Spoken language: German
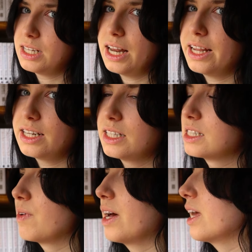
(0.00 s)
nicht leiden, die
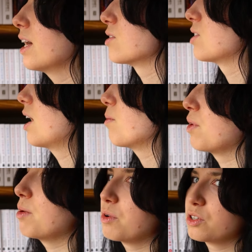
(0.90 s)
zwei. Also da hat
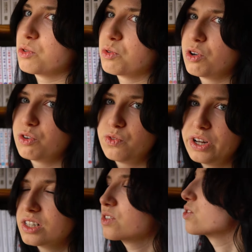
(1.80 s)
man immer so einen Konflikt